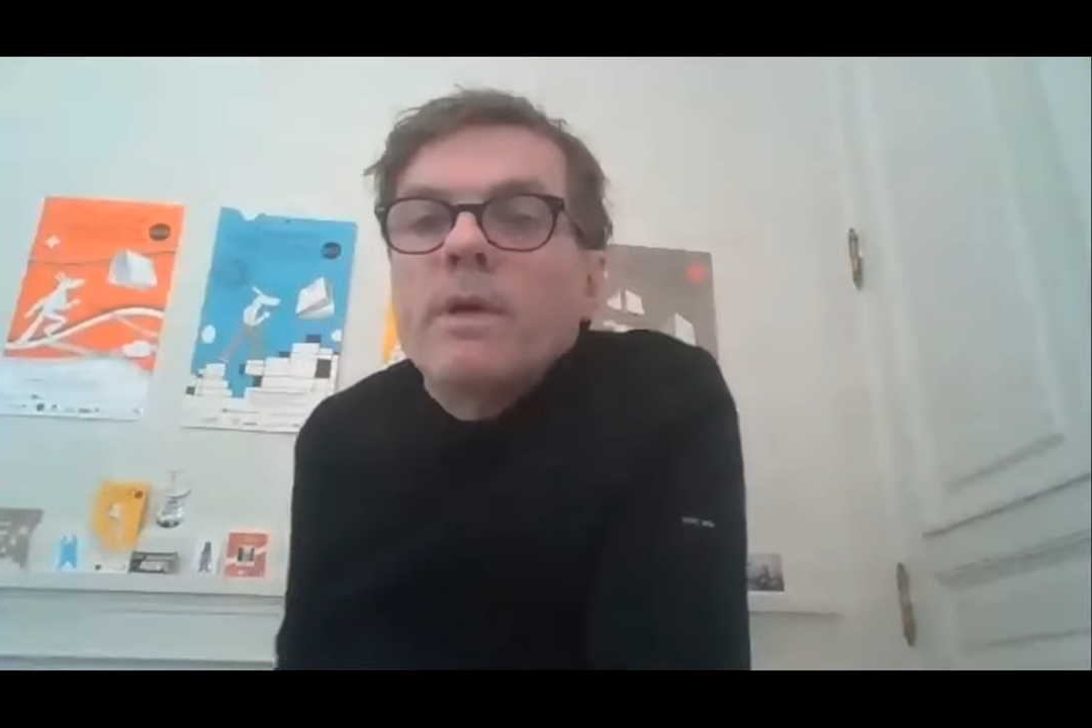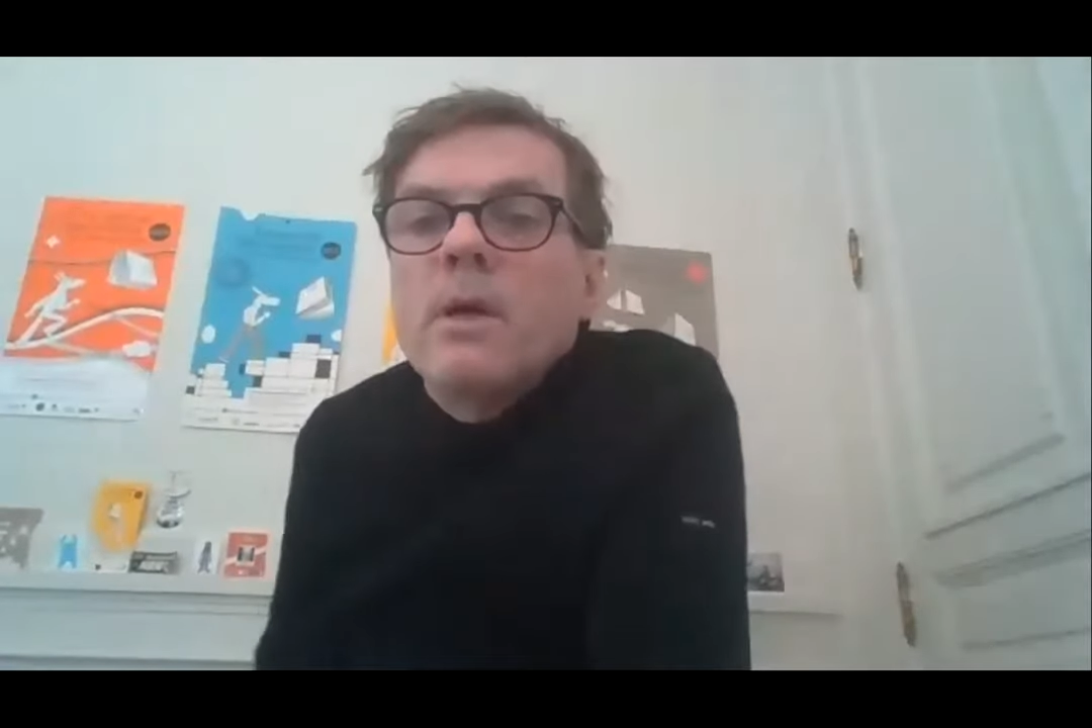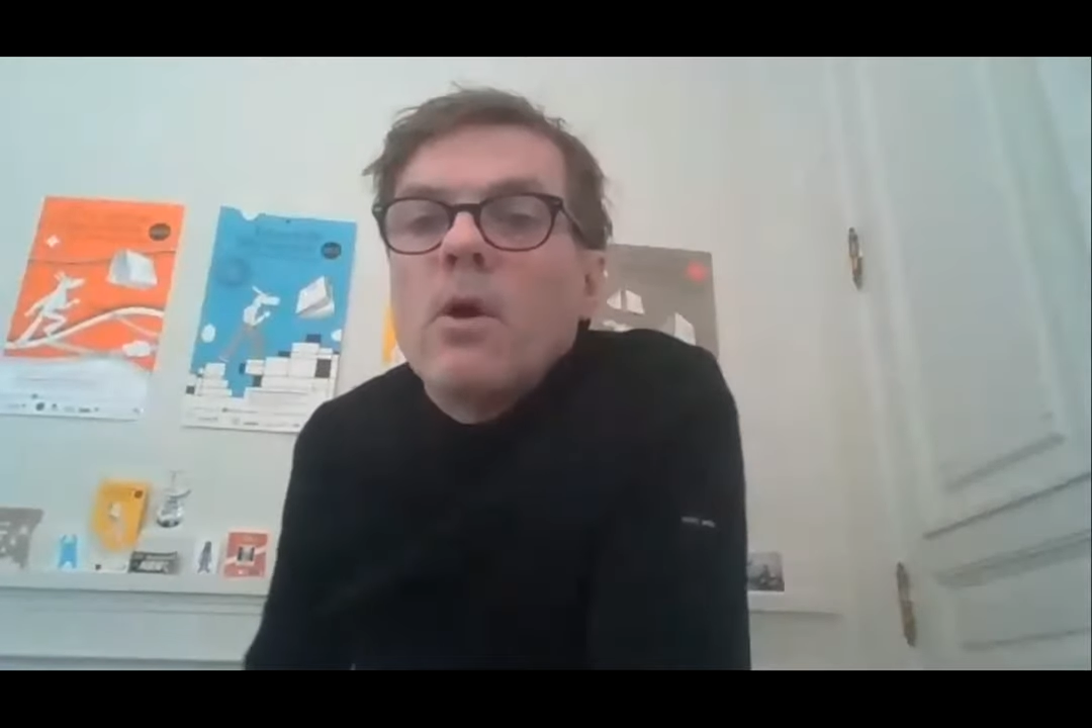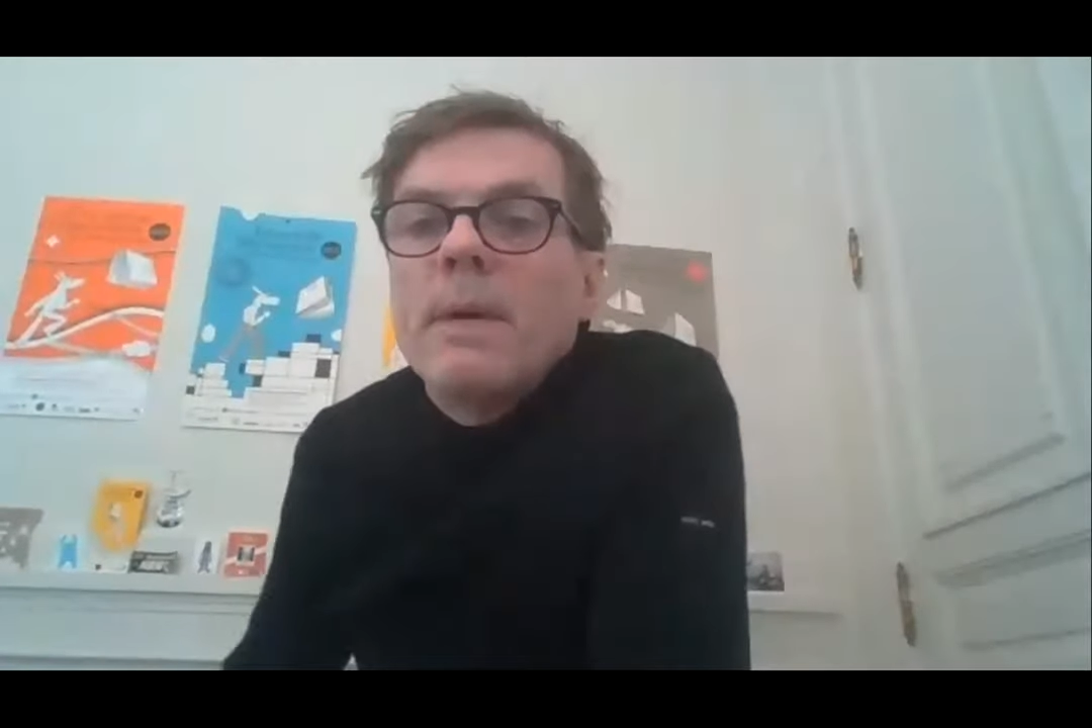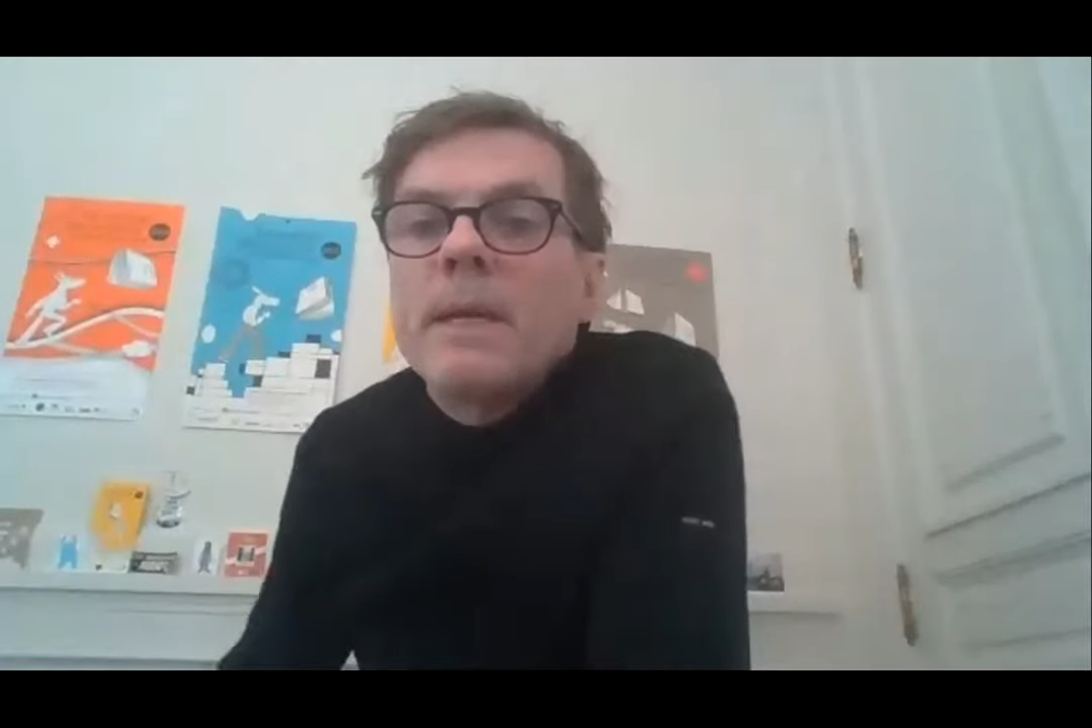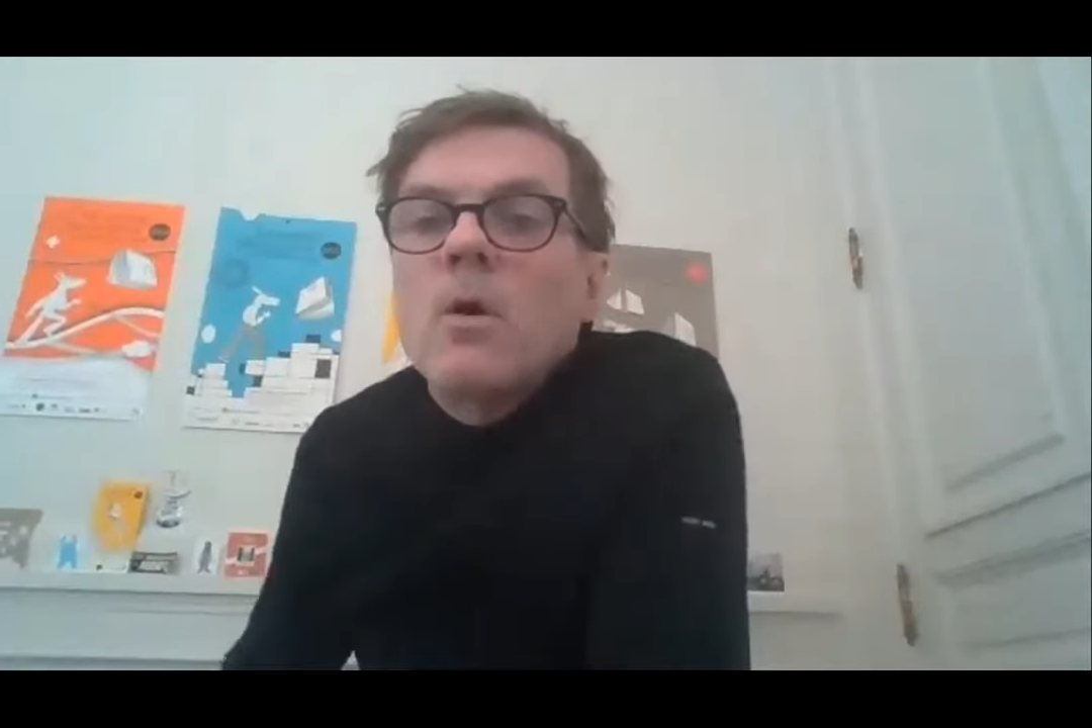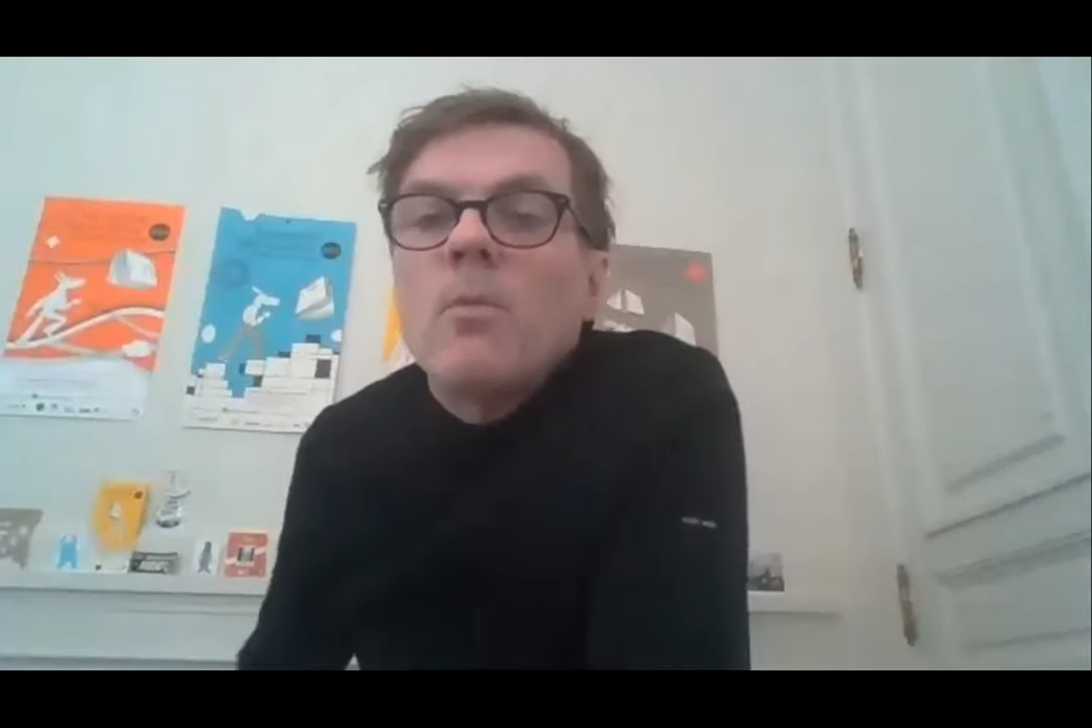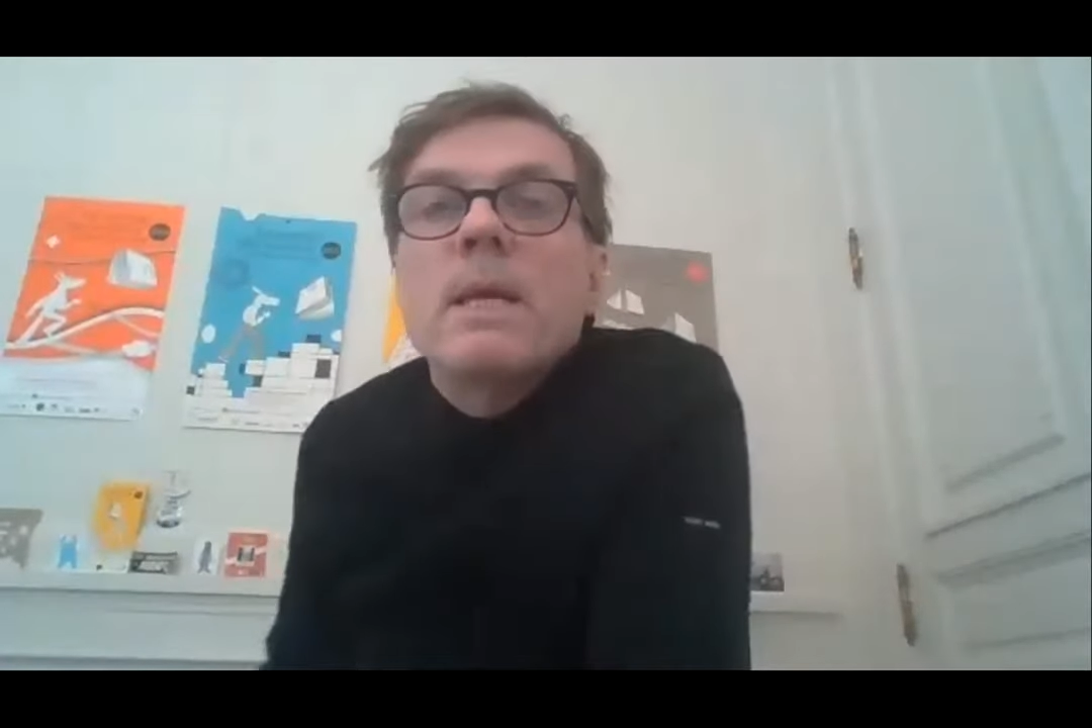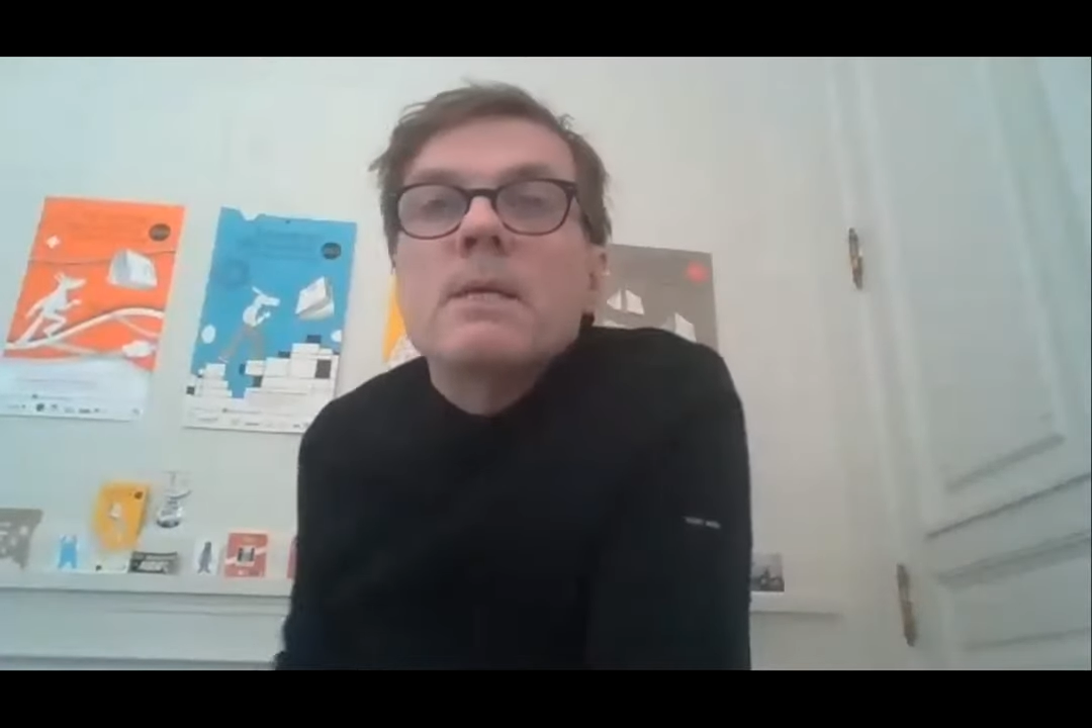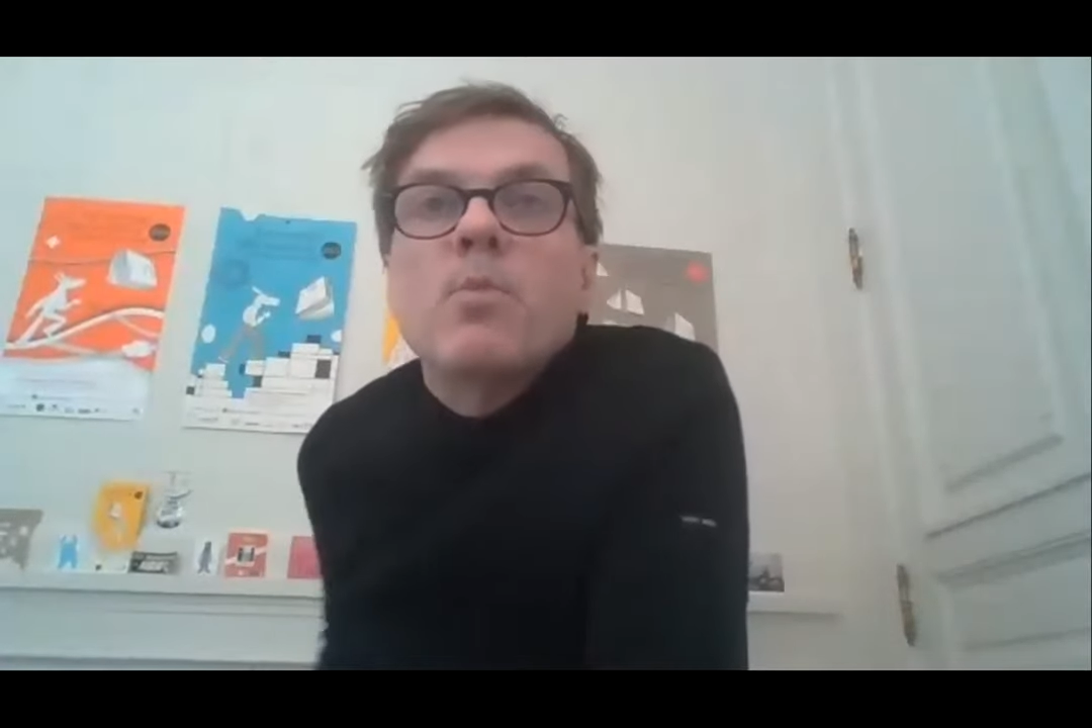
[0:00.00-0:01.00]
on va d'ailleurs mettre
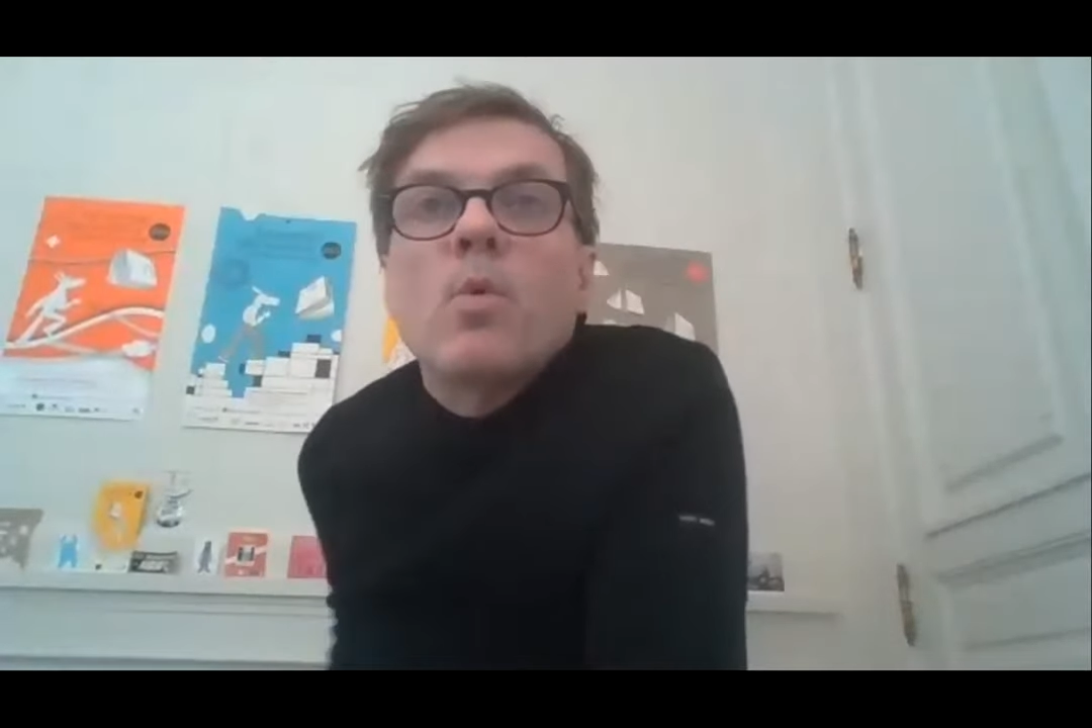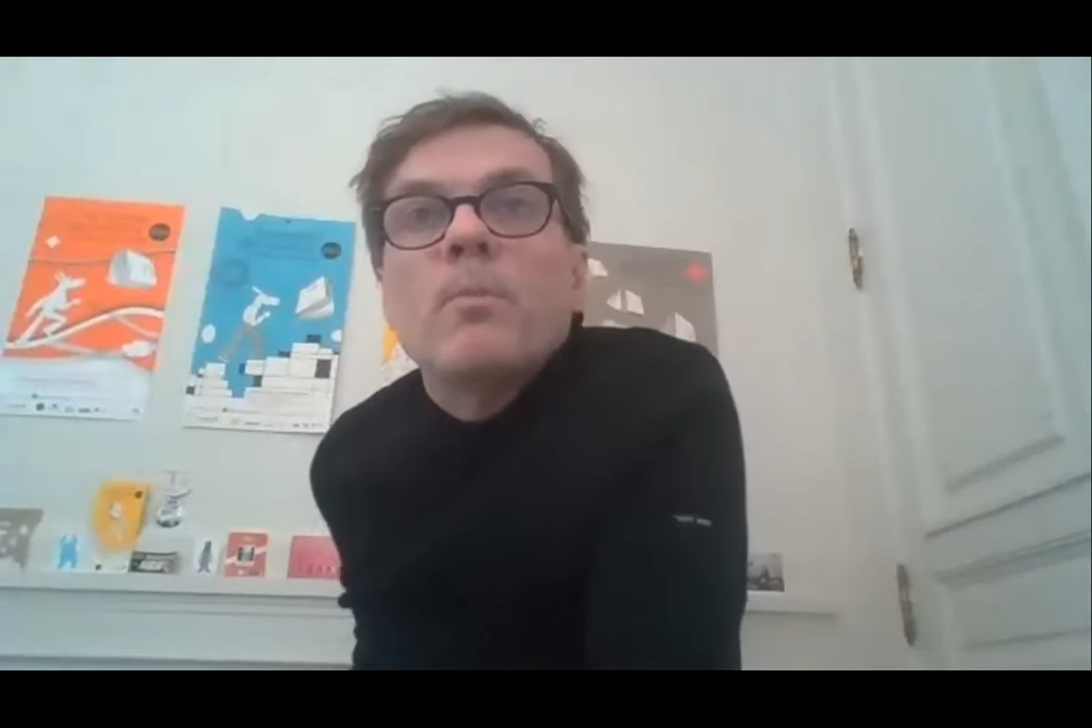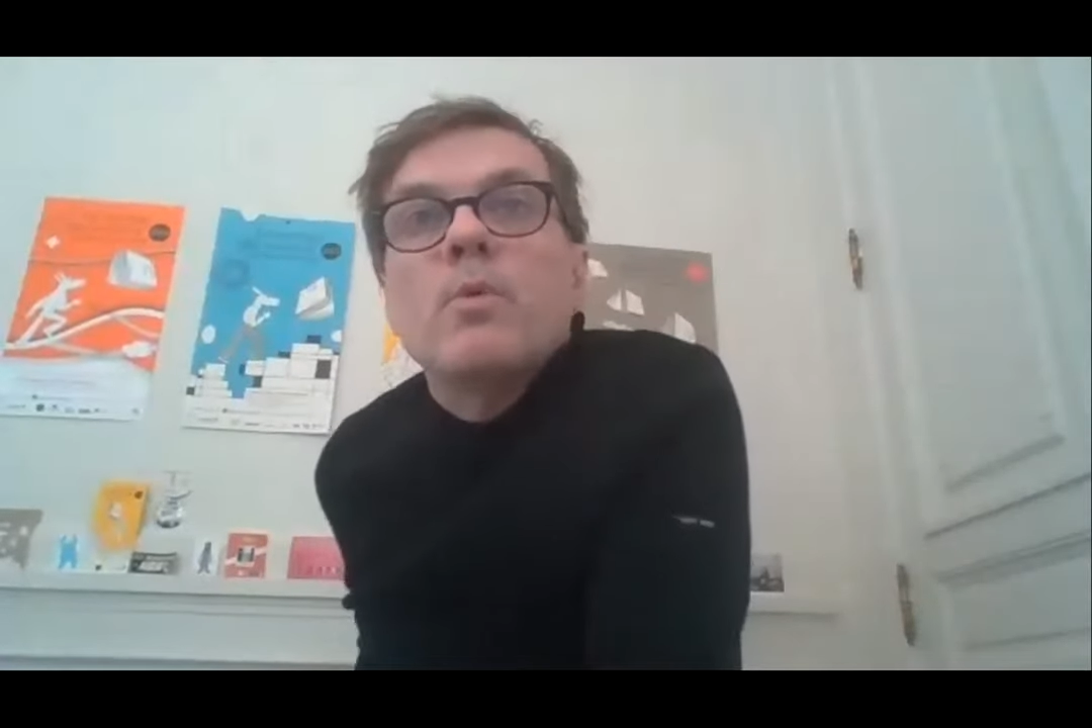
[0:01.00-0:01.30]
en place pour